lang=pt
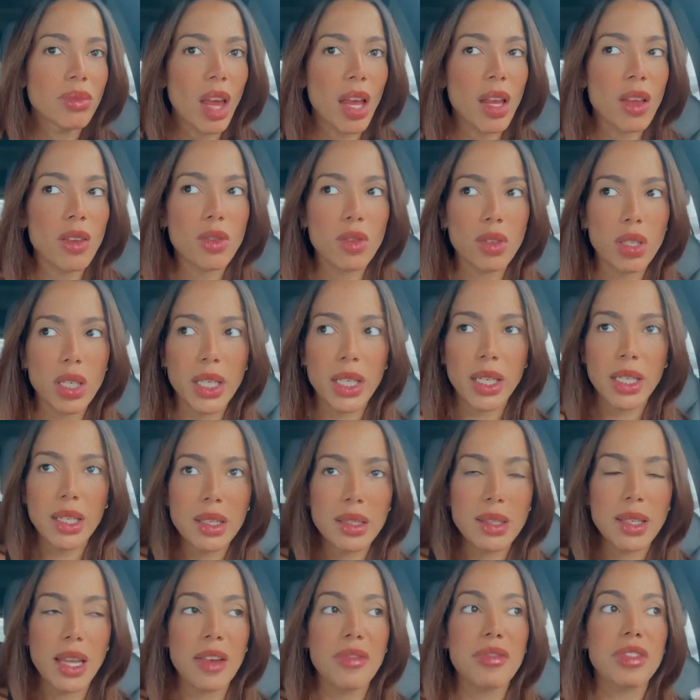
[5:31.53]
têm
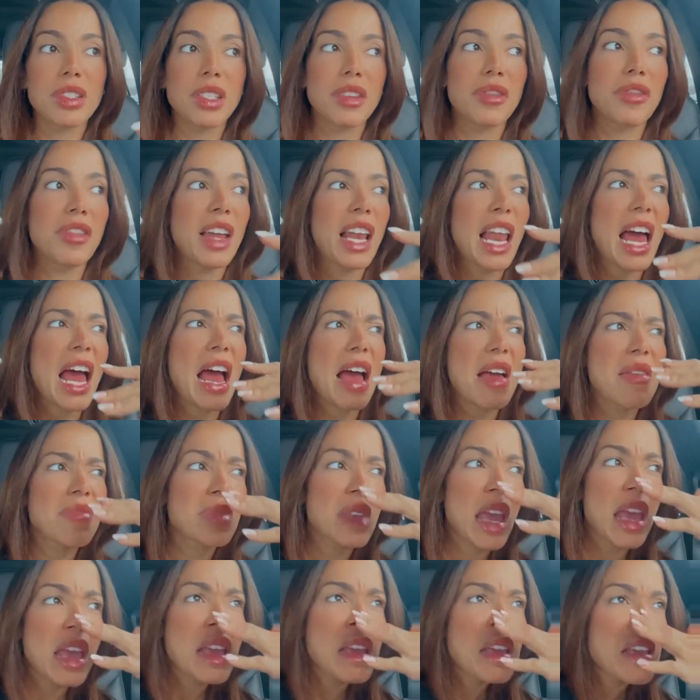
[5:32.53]
intolerância, aí você fala, ah,
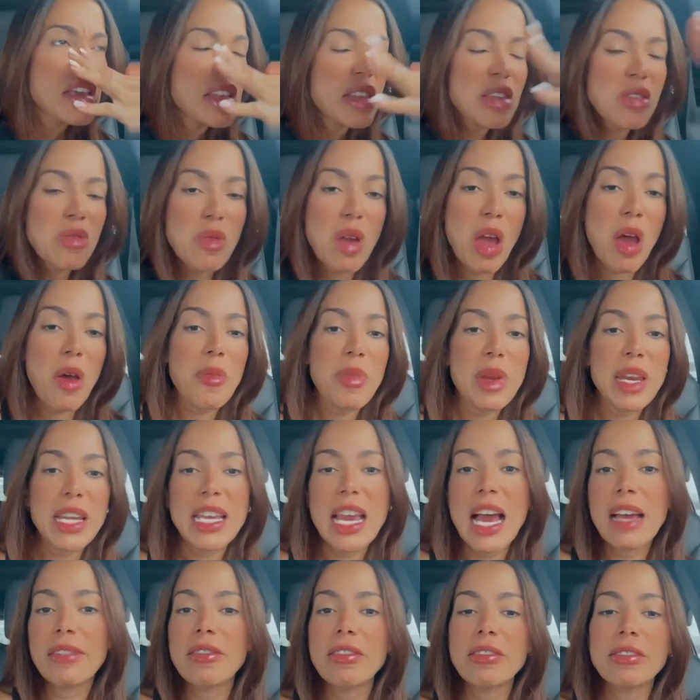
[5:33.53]
não é
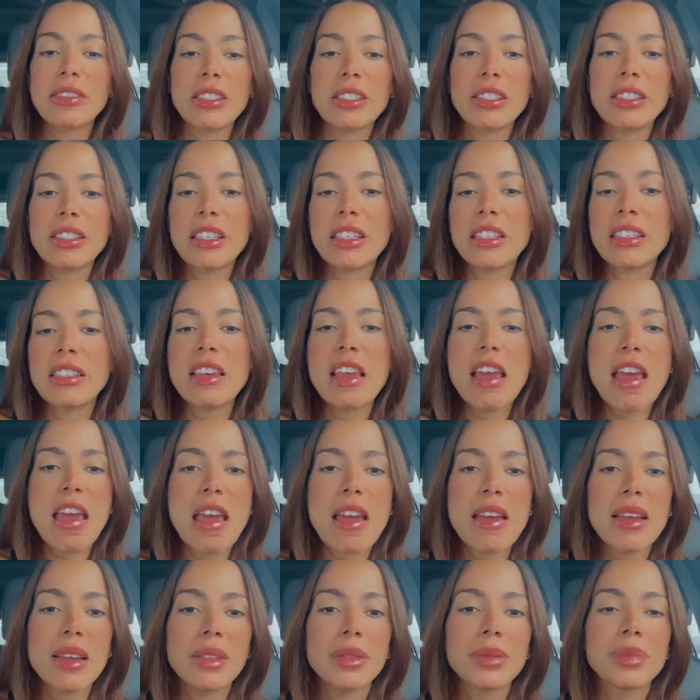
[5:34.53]
obrigado a te
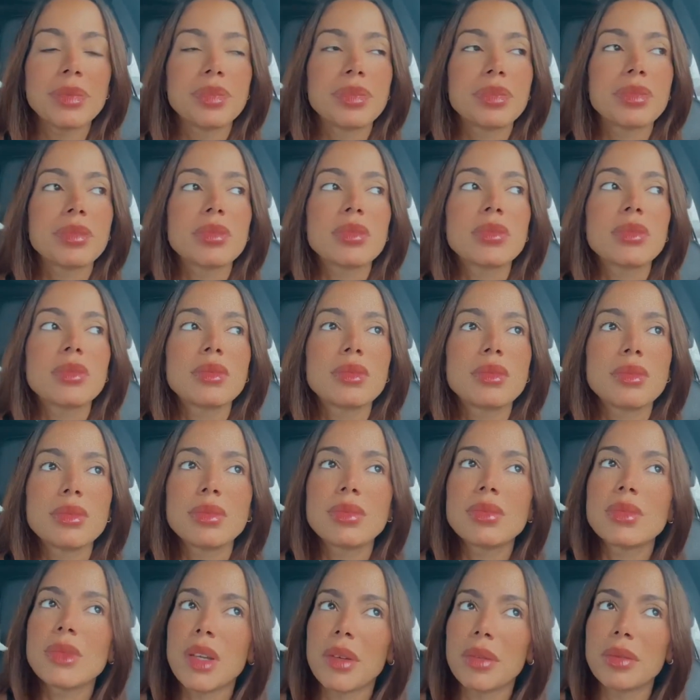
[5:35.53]
seguir.
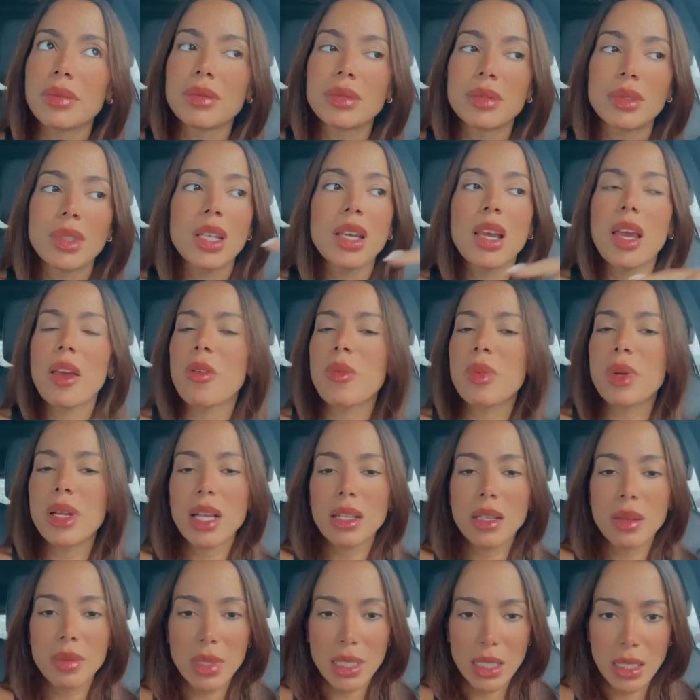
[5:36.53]
Então, ninguém é
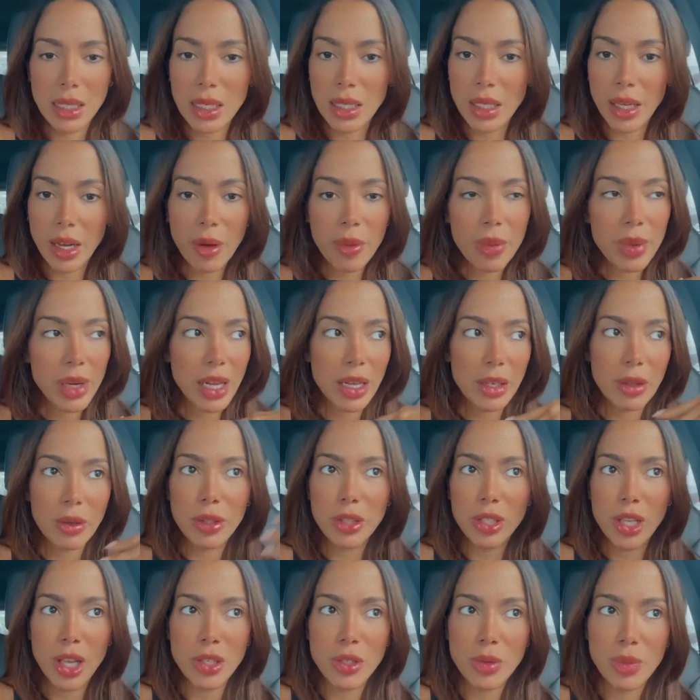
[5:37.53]
obrigado a me seguir, ninguém é obrigado
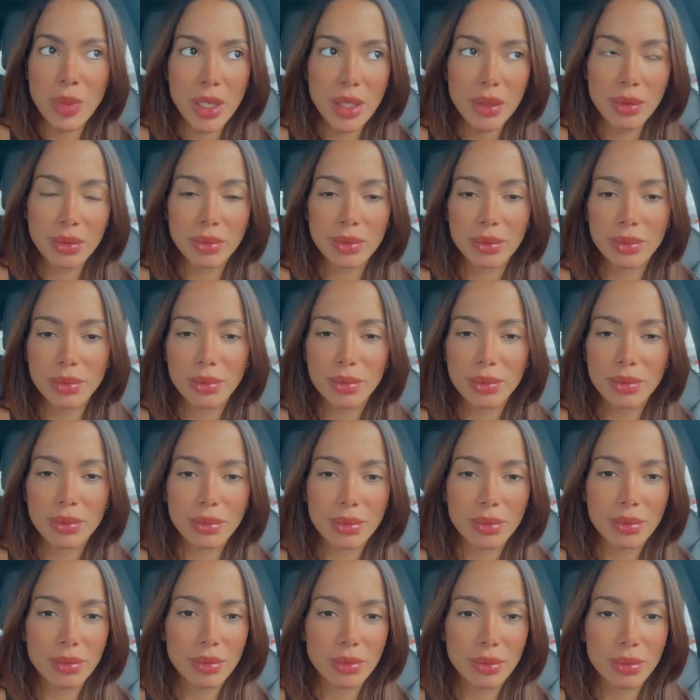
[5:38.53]
a gostar de mim.
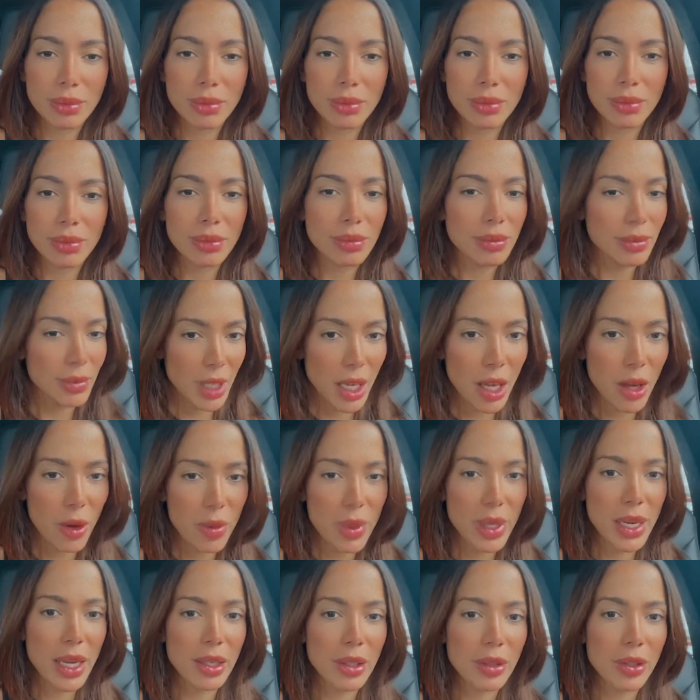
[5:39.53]
Ninguém
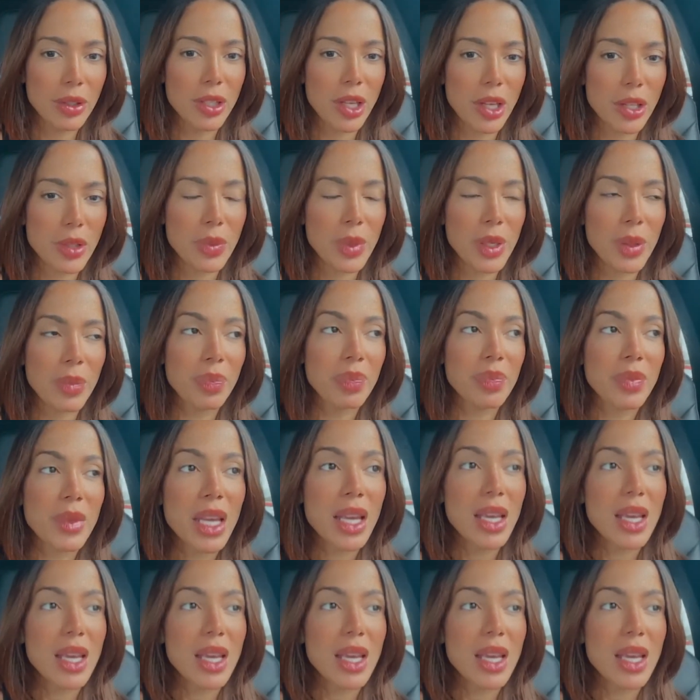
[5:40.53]
é obrigado a gostar de mim.